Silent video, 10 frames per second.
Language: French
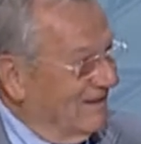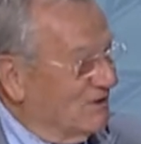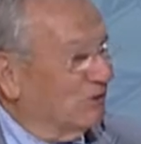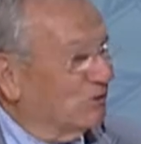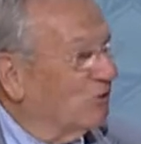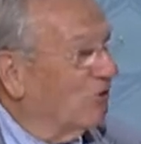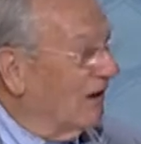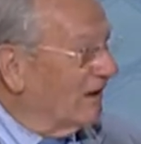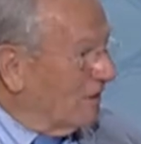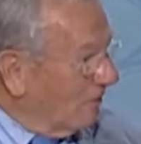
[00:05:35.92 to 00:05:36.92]
ils sont toujours
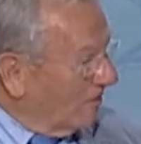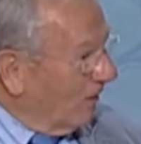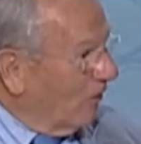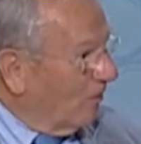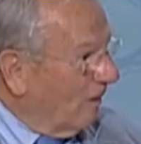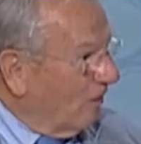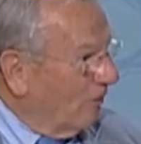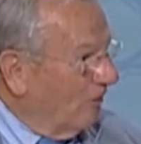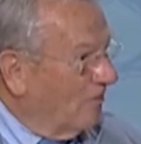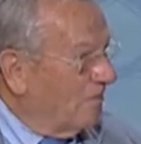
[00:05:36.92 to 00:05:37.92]
rattrapés par leurs
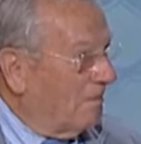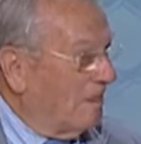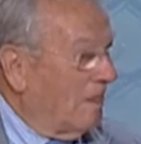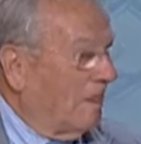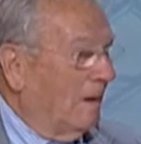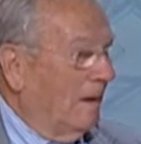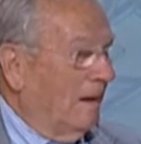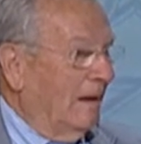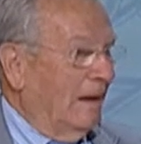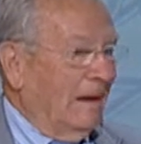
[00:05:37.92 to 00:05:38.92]
paroles.
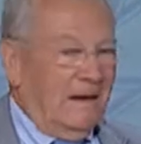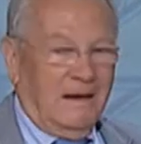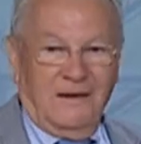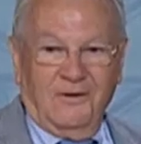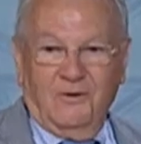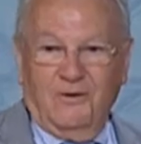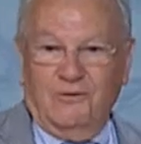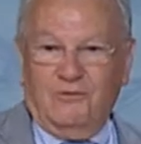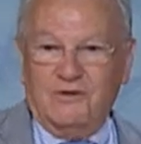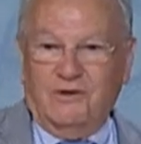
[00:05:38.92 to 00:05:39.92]
Et euh,
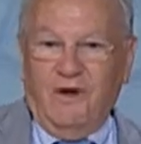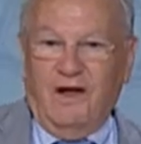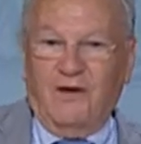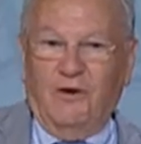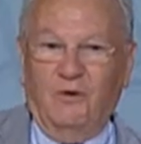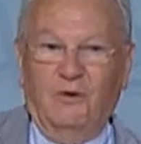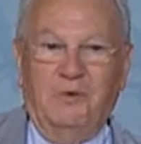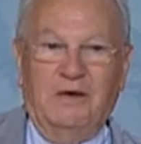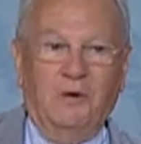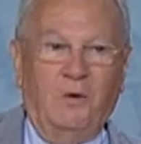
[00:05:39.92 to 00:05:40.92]
il faut savoir qu'en
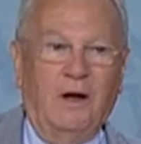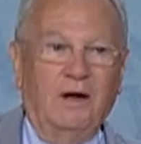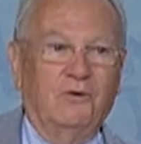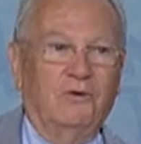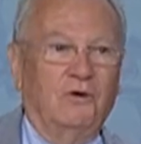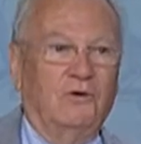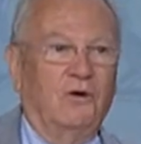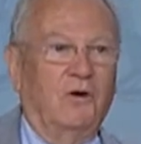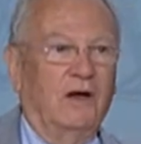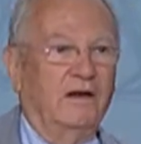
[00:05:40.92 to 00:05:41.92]
2003, le
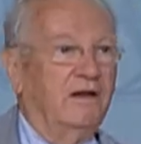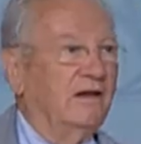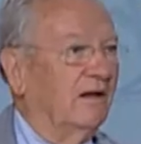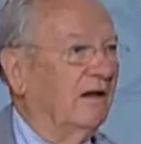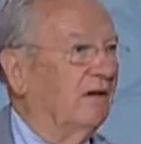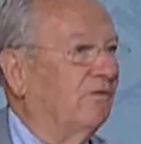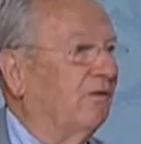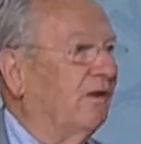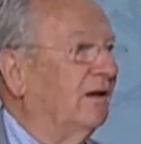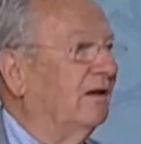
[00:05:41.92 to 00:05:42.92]
docteur Rohani a
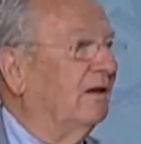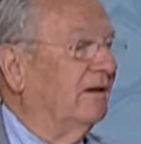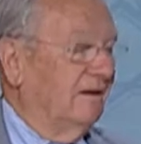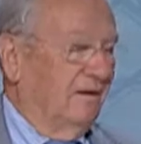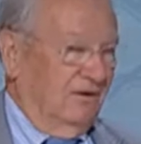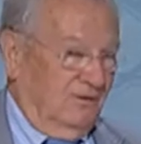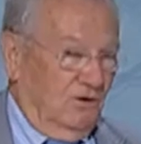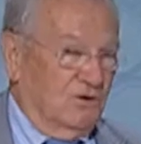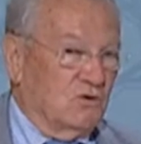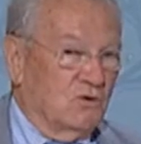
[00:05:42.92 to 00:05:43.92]
fait,
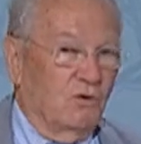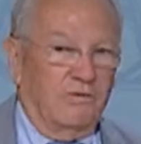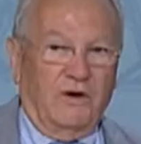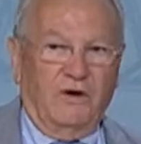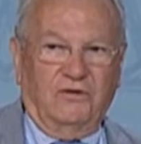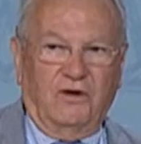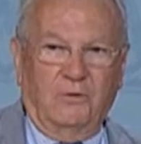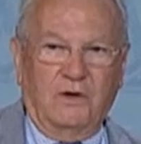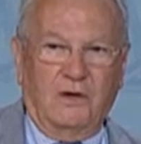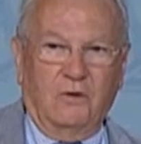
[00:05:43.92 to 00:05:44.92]
dans une conférence à
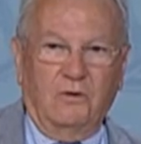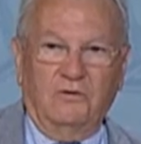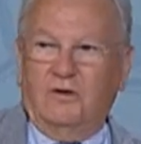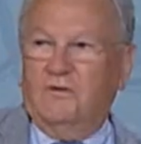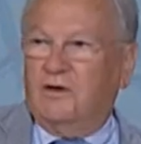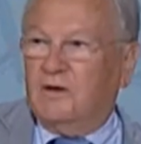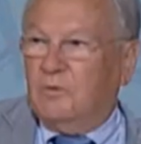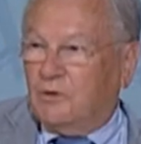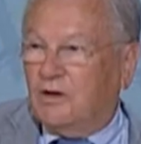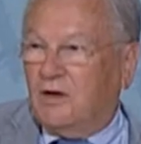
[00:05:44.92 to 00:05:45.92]
huis clos, ça devait
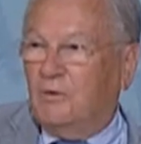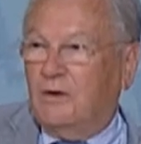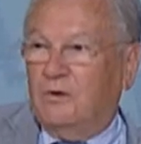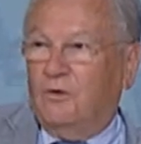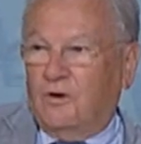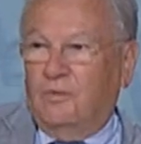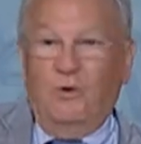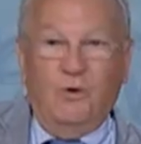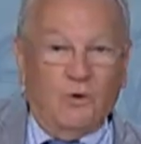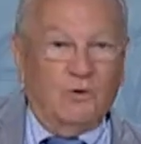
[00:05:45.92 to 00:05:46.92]
être peut-être un huis clos comme
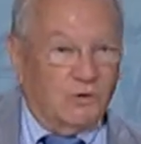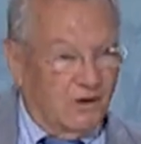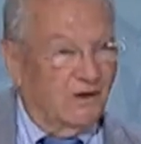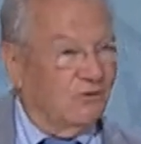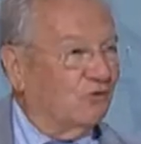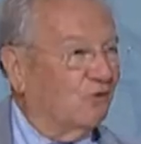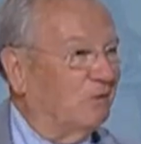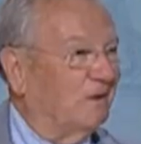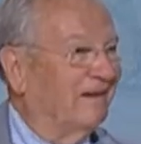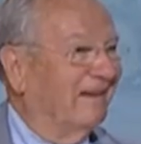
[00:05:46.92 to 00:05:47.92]
le nôtre, là,
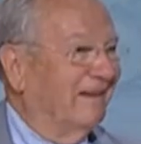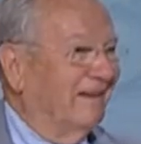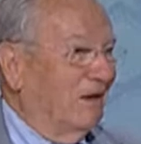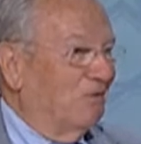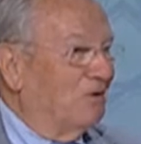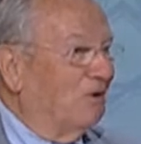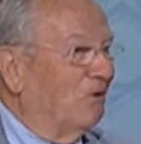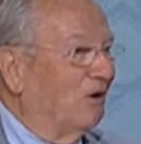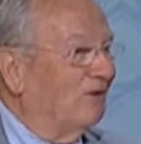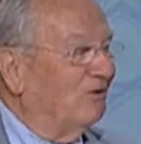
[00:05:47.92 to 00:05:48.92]
aujourd'hui, un huis
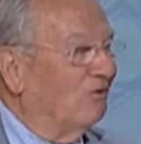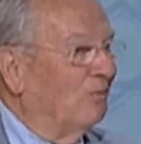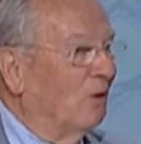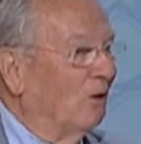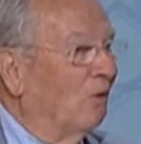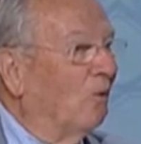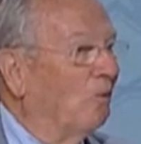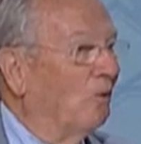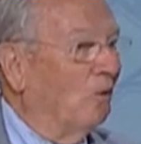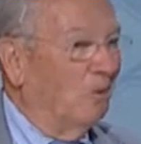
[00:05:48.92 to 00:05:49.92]
clos relativement
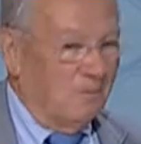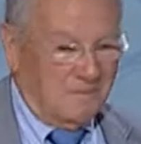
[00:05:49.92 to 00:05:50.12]
nombreux,